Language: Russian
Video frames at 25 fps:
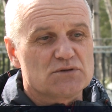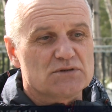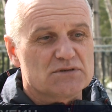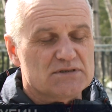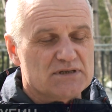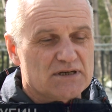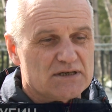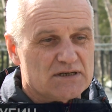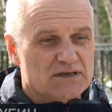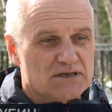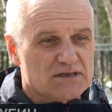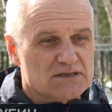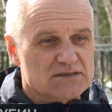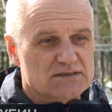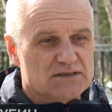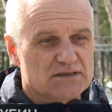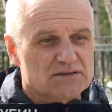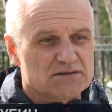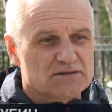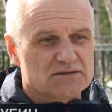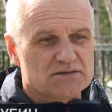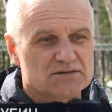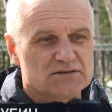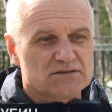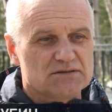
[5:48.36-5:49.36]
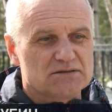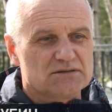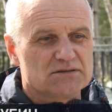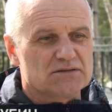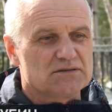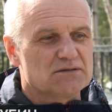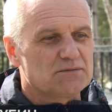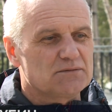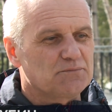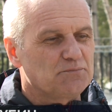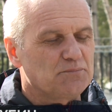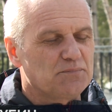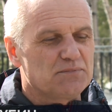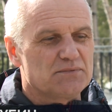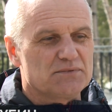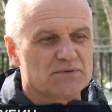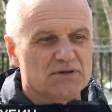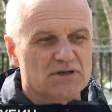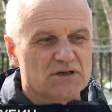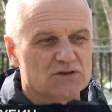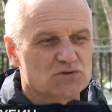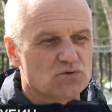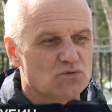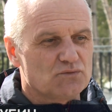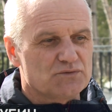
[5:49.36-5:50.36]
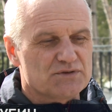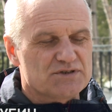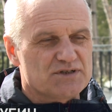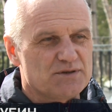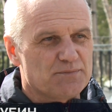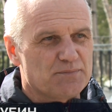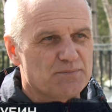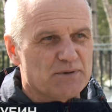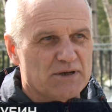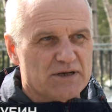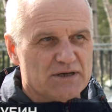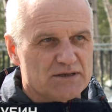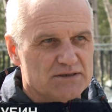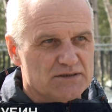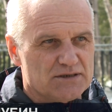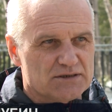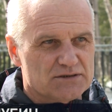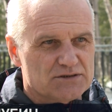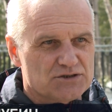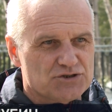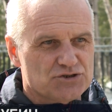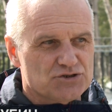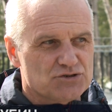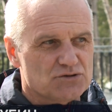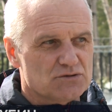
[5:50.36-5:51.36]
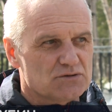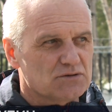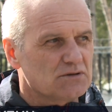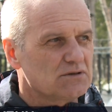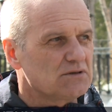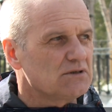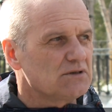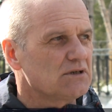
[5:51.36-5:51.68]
заказан, э, готовности пока нет еще.